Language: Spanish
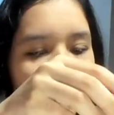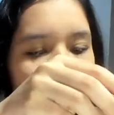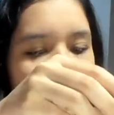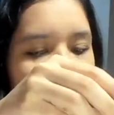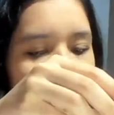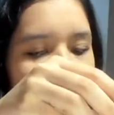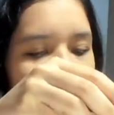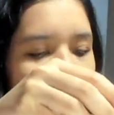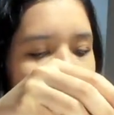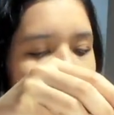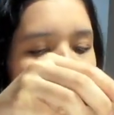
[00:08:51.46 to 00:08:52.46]

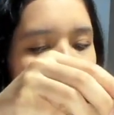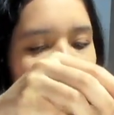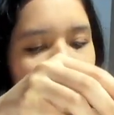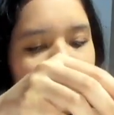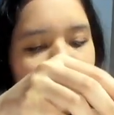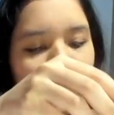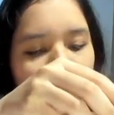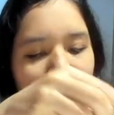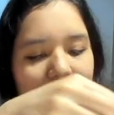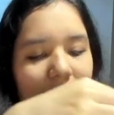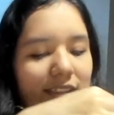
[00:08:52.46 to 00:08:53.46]
stickers, así que costaba un poco
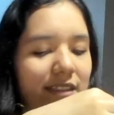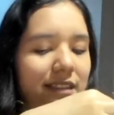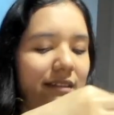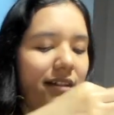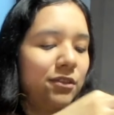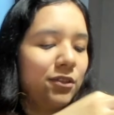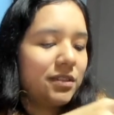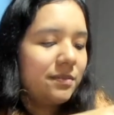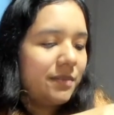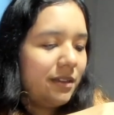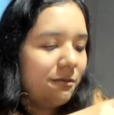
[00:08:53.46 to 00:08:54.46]
más, este estaba
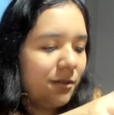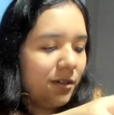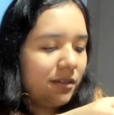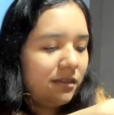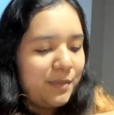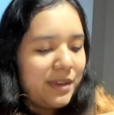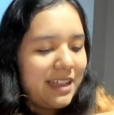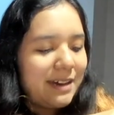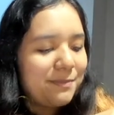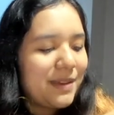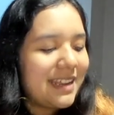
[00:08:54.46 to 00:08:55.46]
12.000 won. Me
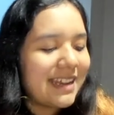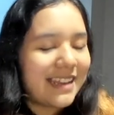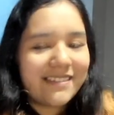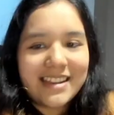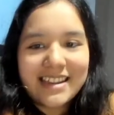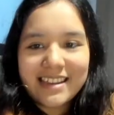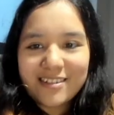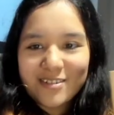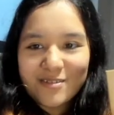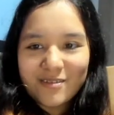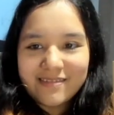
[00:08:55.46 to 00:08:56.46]
da pena que viene aquí
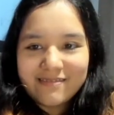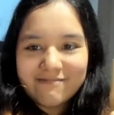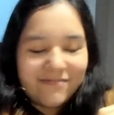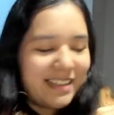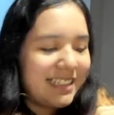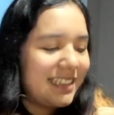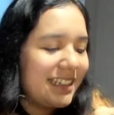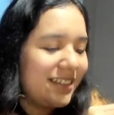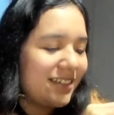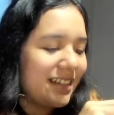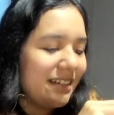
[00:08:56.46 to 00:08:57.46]
con un
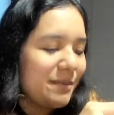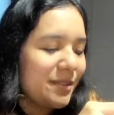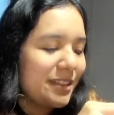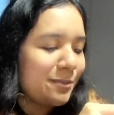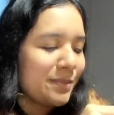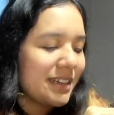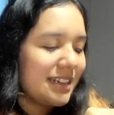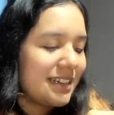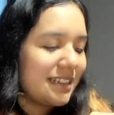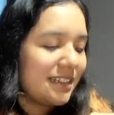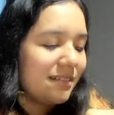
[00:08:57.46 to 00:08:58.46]
plastiquito que debemos
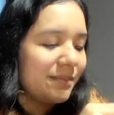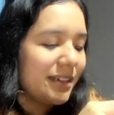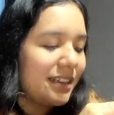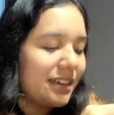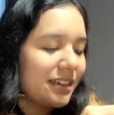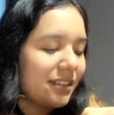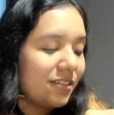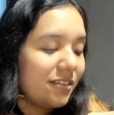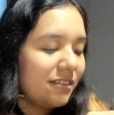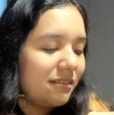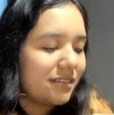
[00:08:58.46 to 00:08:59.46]
despegar y como es de
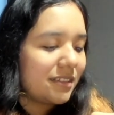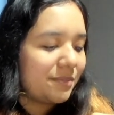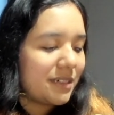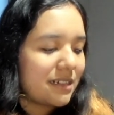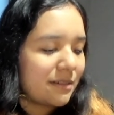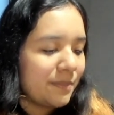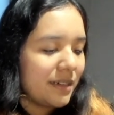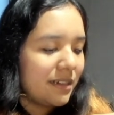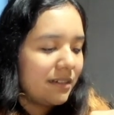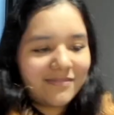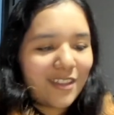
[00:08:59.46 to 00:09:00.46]
cartón se puede
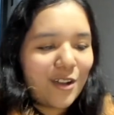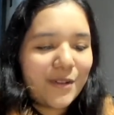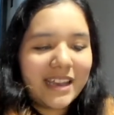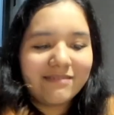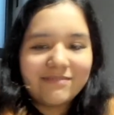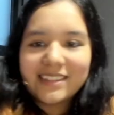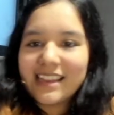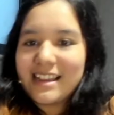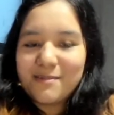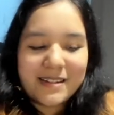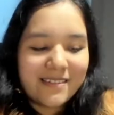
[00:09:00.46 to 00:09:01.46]
romper. No vean porque
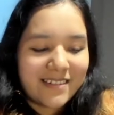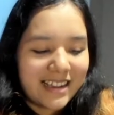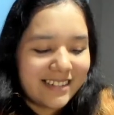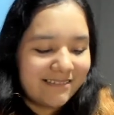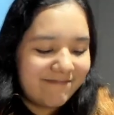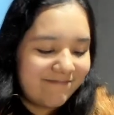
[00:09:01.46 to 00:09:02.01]
ya lo malogré.